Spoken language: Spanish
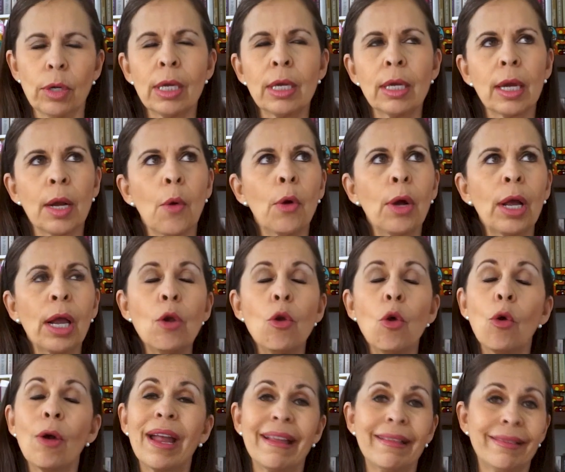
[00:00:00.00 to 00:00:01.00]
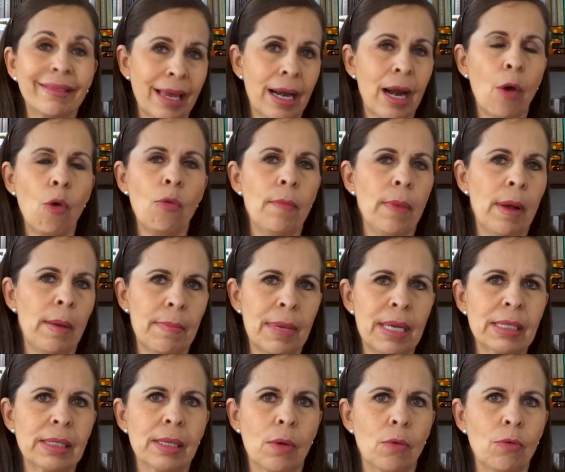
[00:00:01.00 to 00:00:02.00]
Y creo que lo que trauma
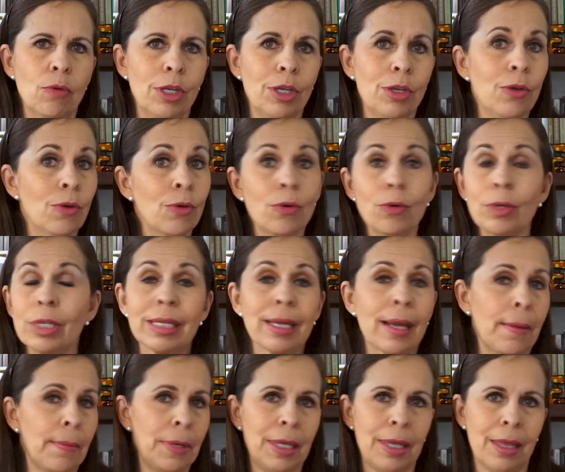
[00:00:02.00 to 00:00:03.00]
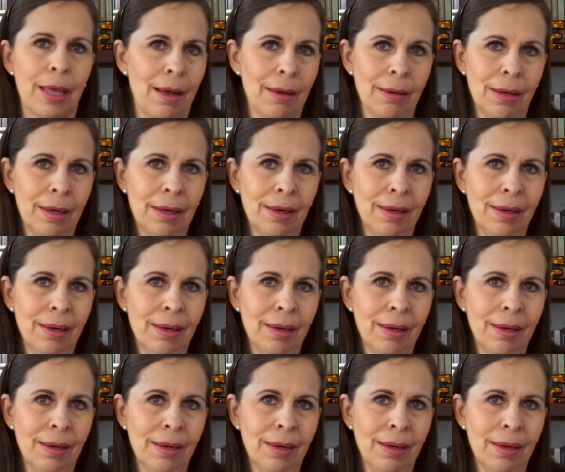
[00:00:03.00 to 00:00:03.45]
más a un niño no es la vida,